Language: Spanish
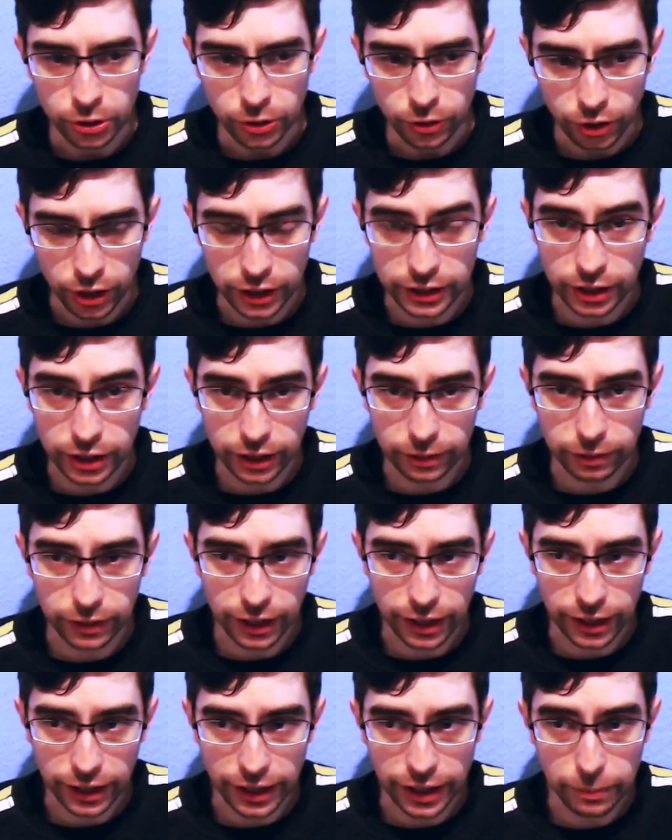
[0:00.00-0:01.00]
que
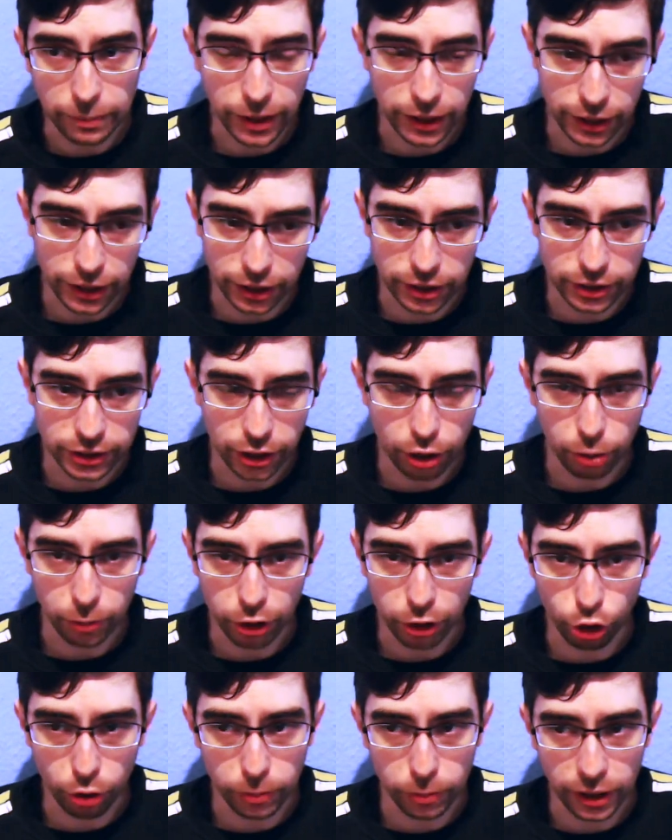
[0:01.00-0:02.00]
está en Madrid, se
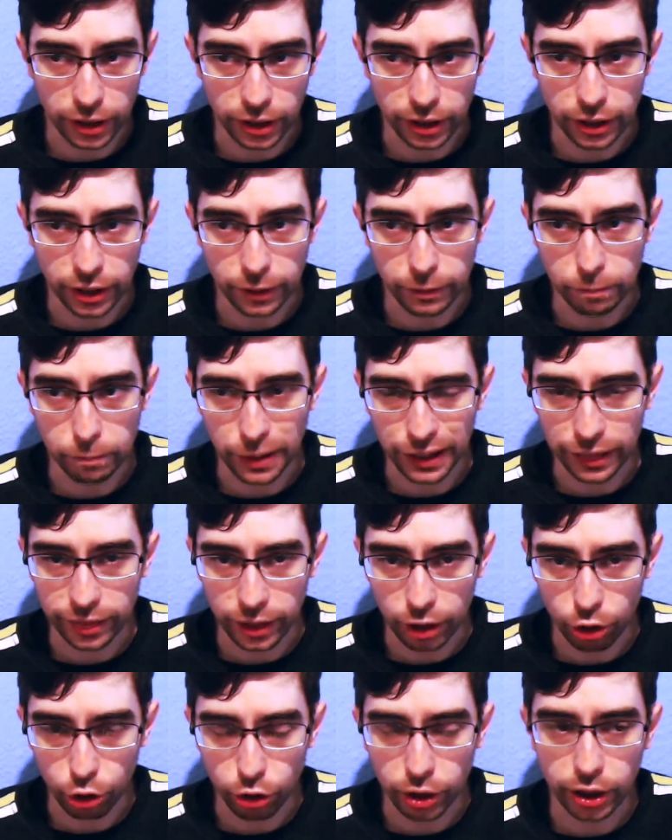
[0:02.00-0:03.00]
comentó en Madrid y en
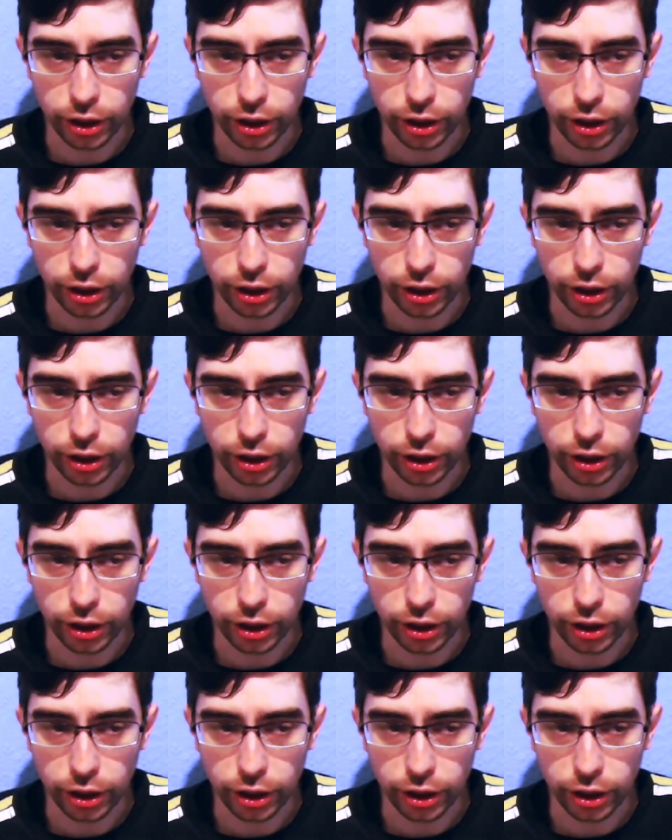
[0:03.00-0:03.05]
Barcelona,